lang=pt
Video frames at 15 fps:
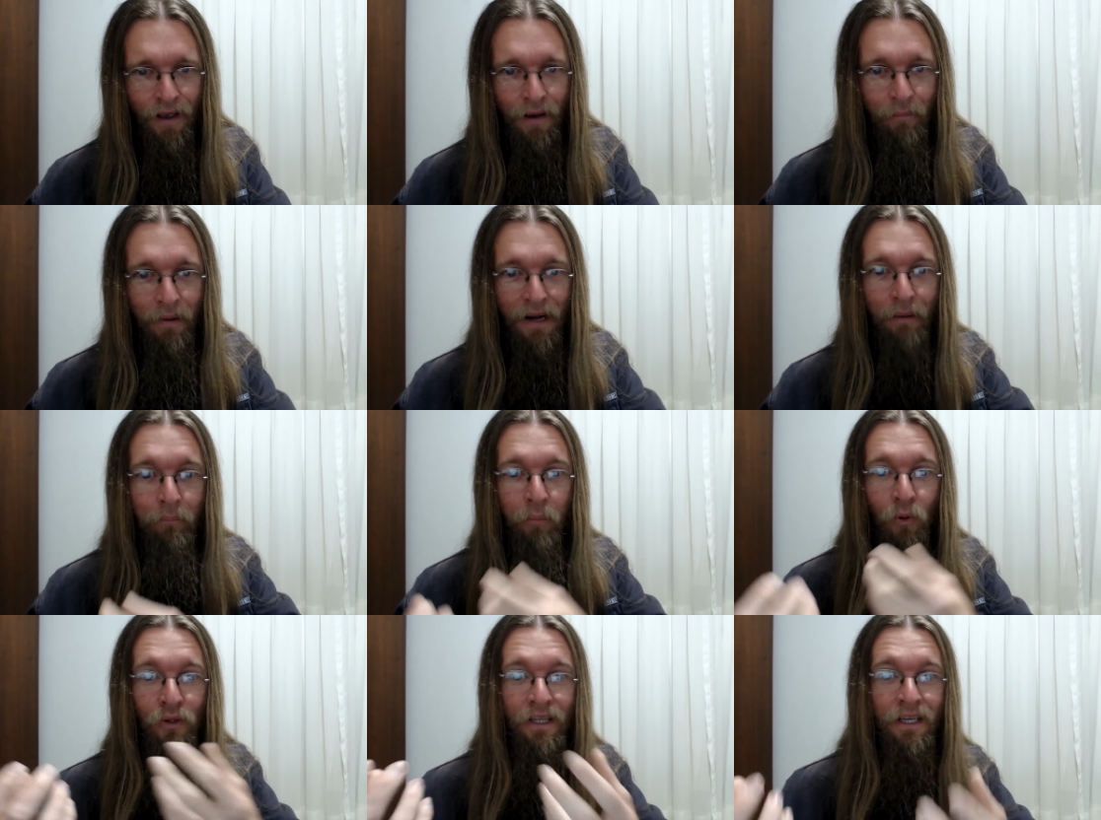para
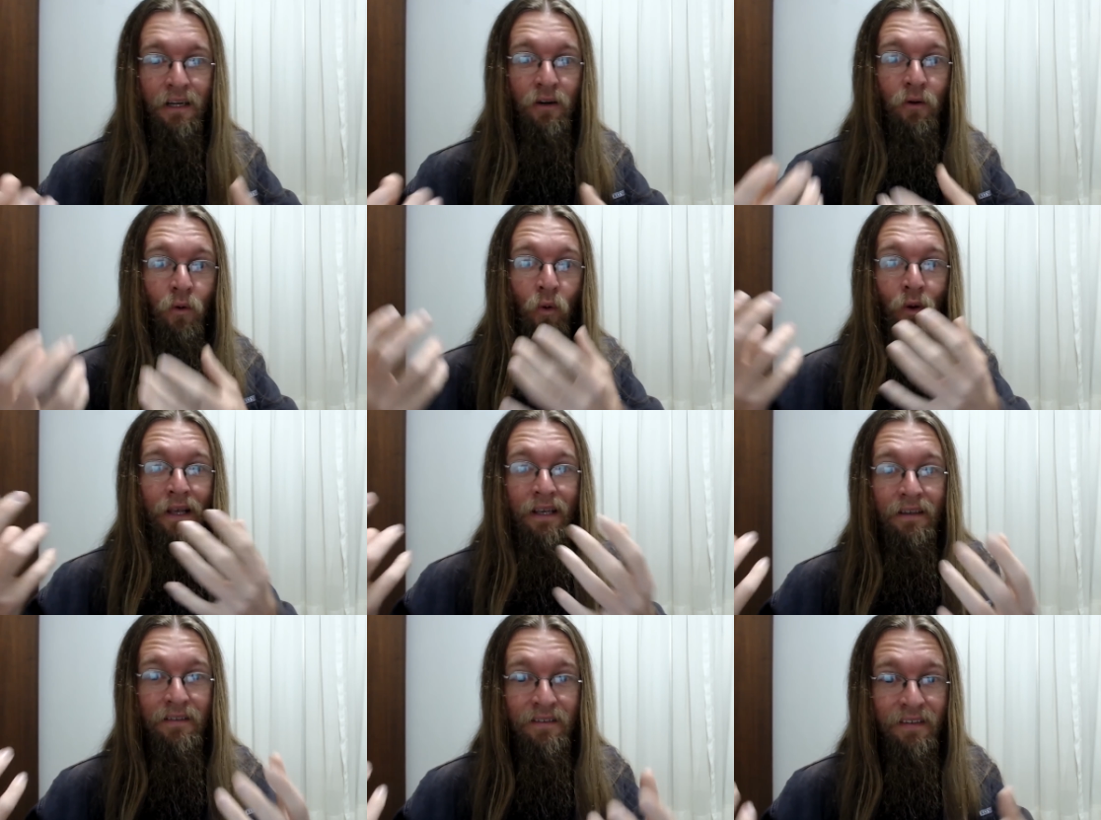poder
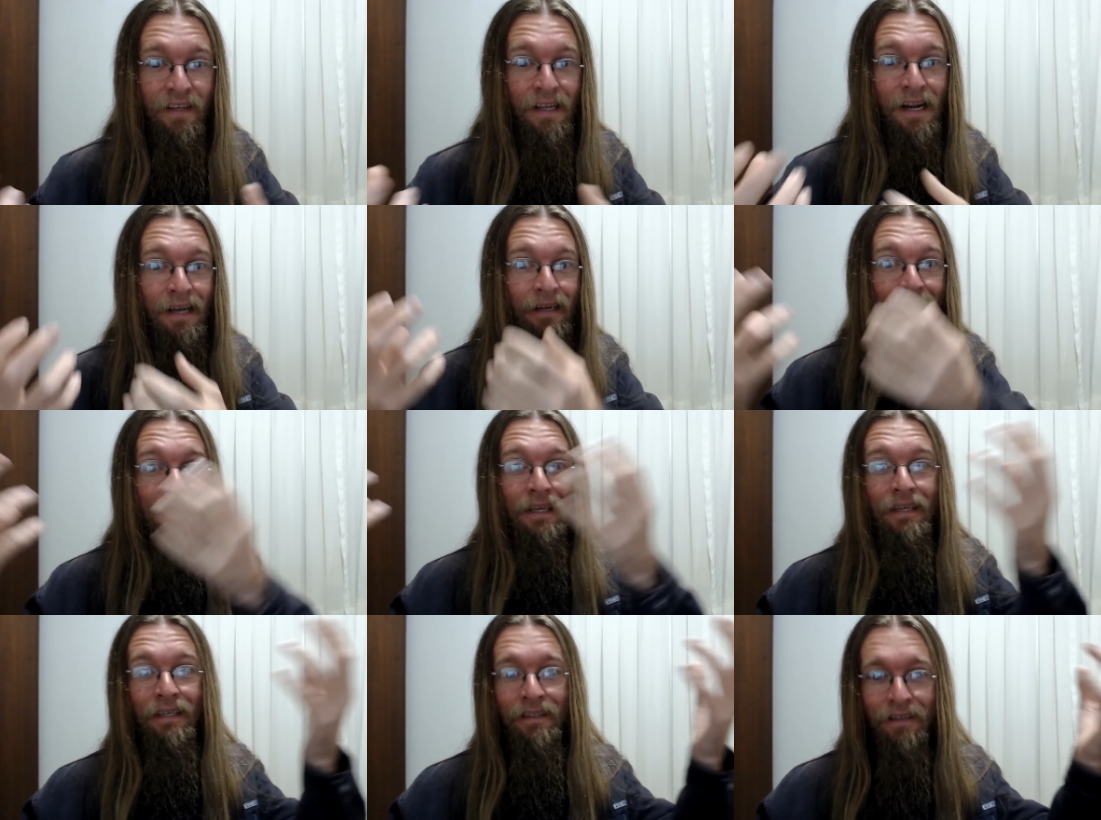conhecer a
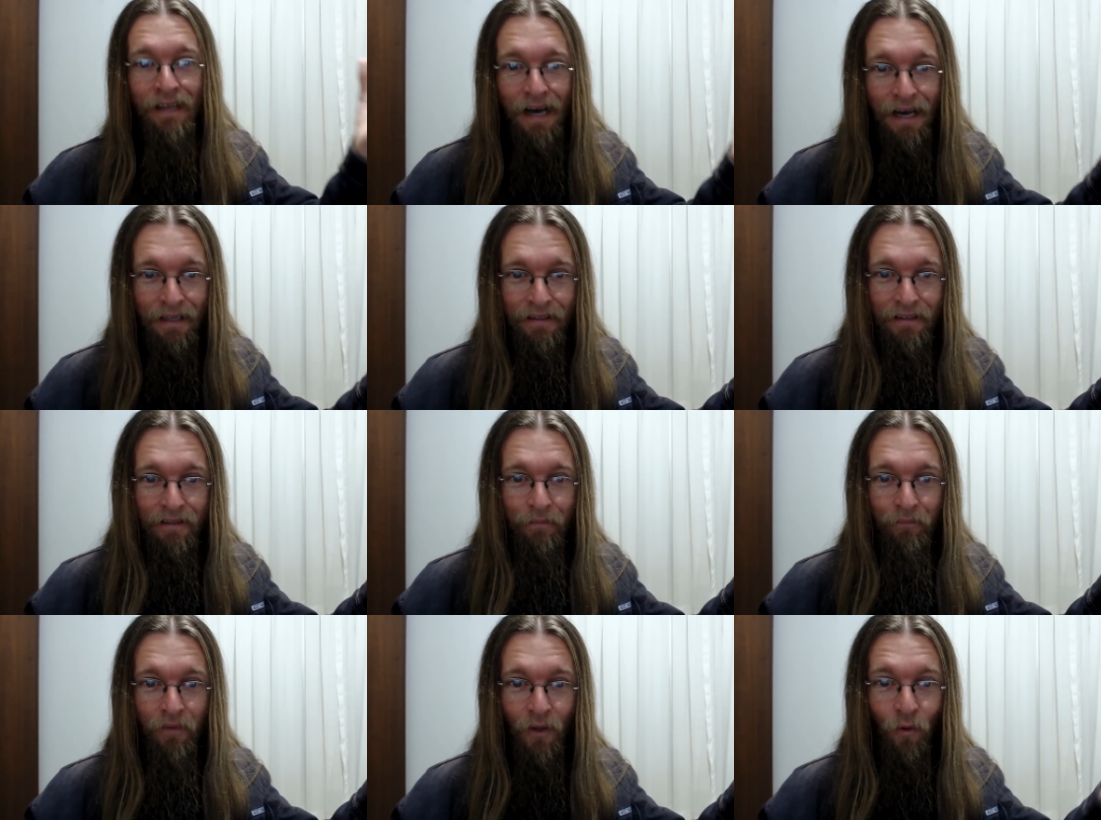realidade,
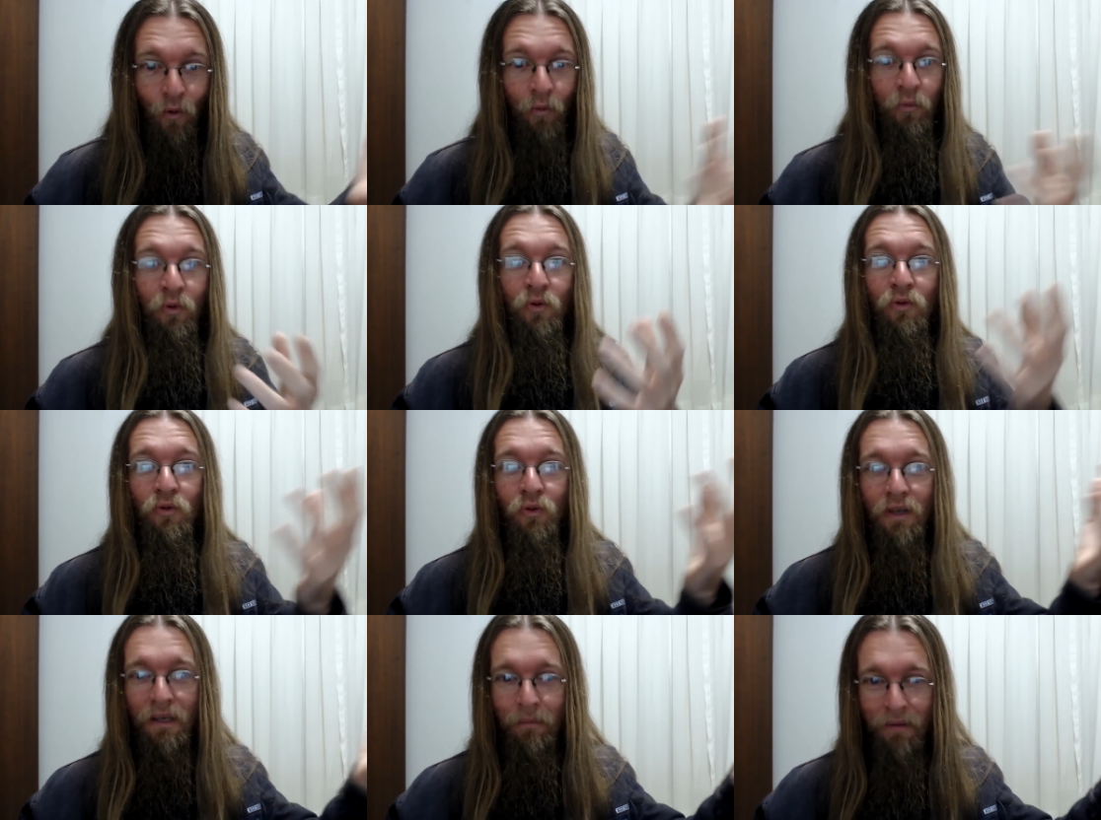o
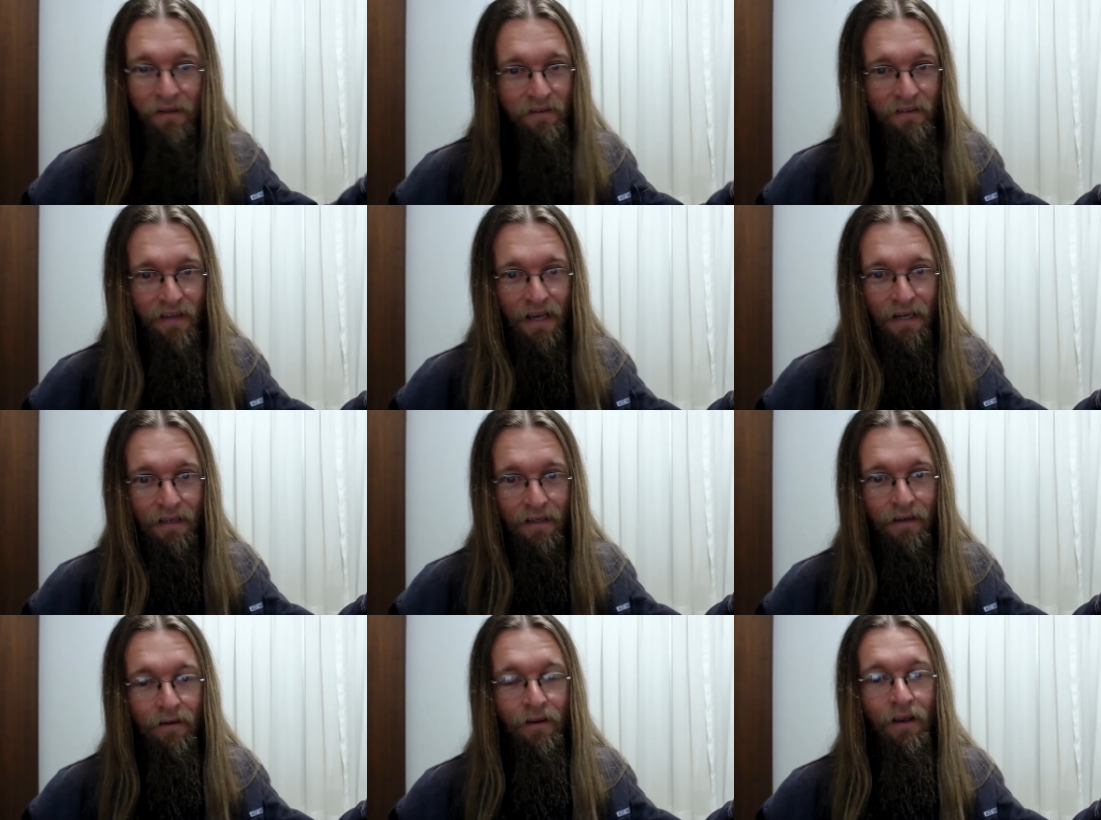mundo que me
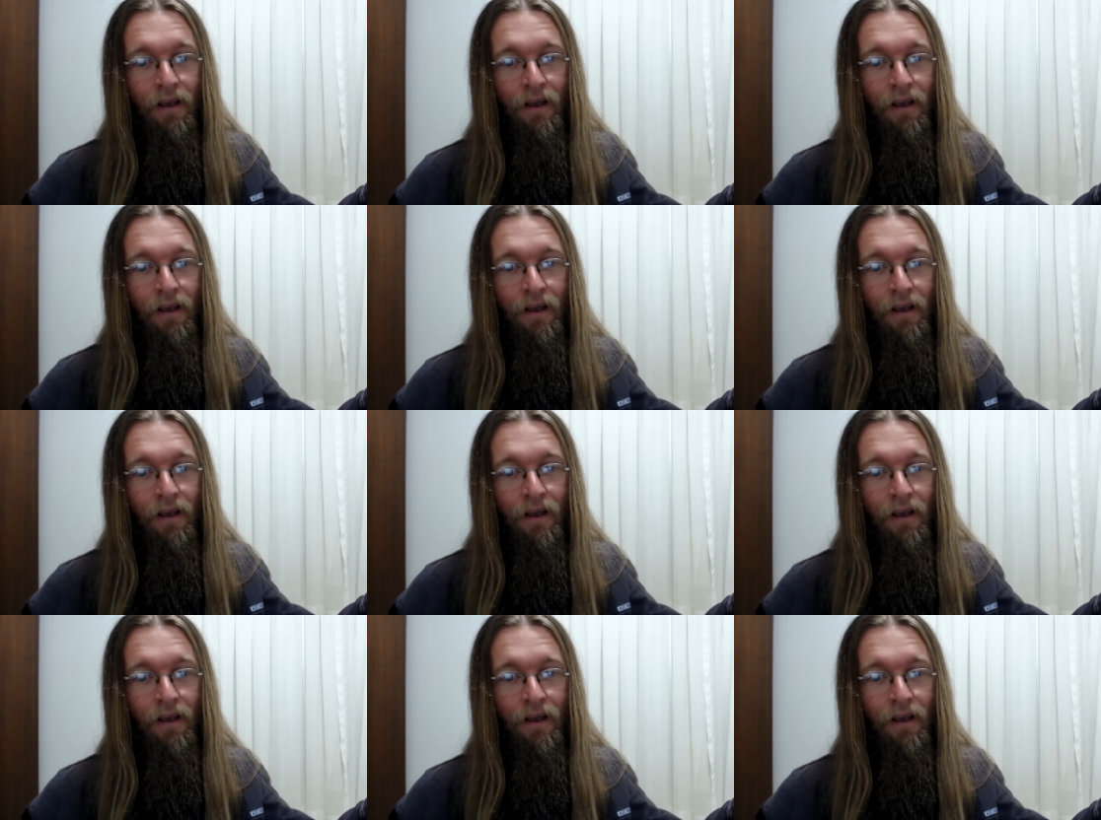cerca.